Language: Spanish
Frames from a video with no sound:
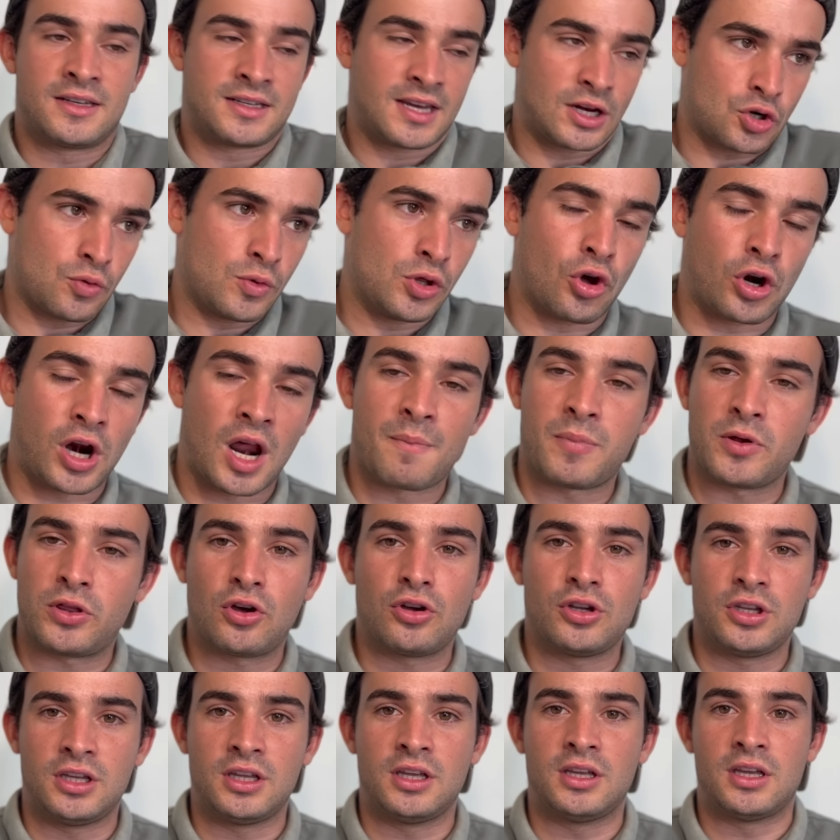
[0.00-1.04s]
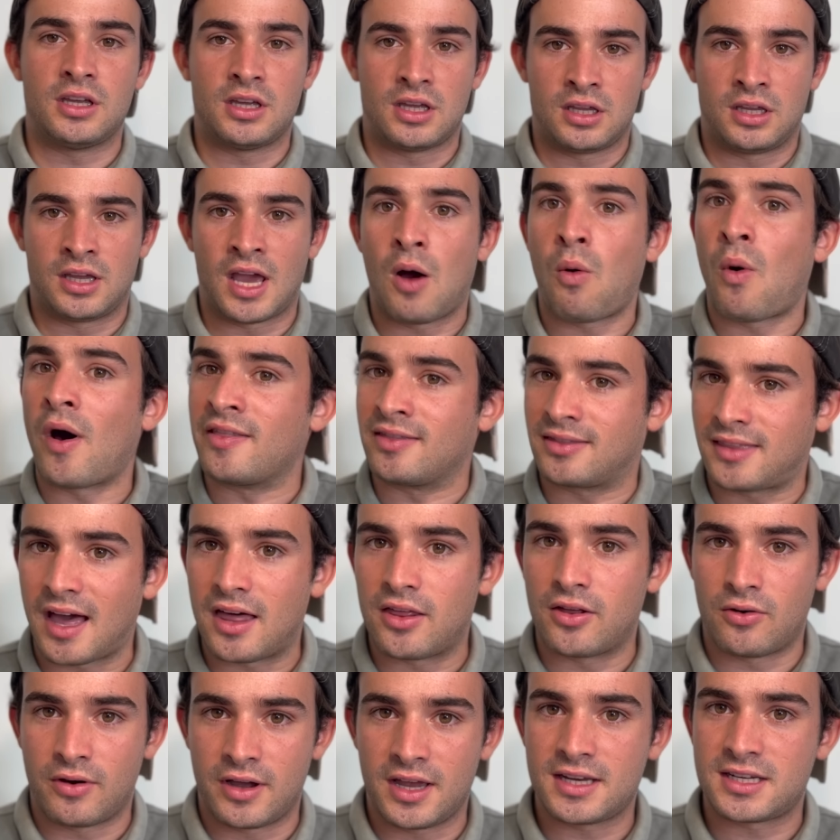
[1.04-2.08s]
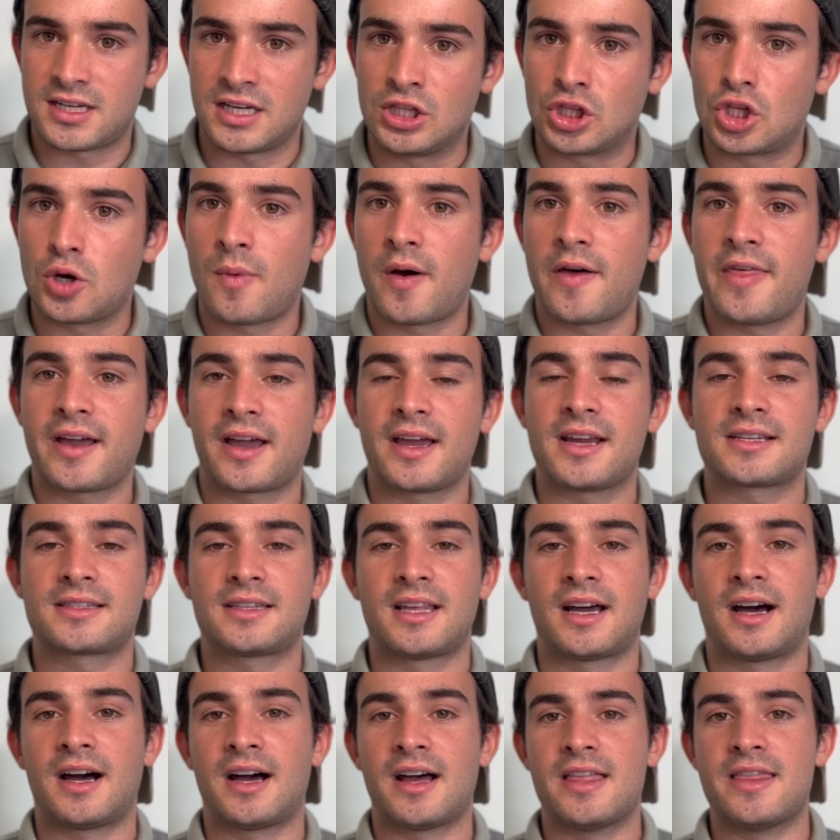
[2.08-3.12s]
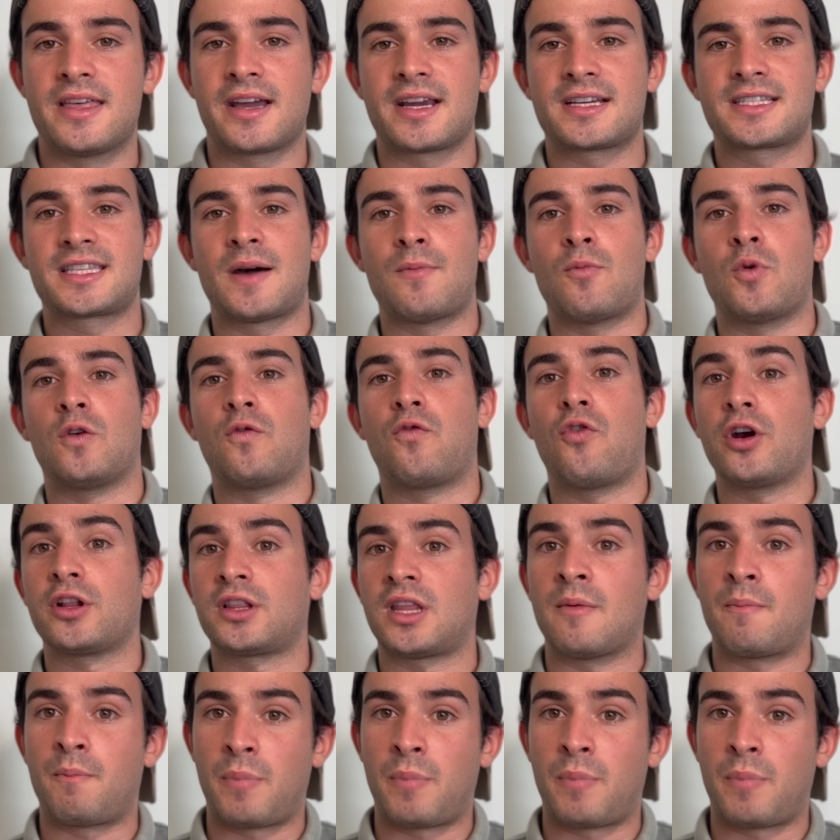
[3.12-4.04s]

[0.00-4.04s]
se ha subido rápido y, ha aguantado, eh, síntoma de que, está, de que está muy fuerte.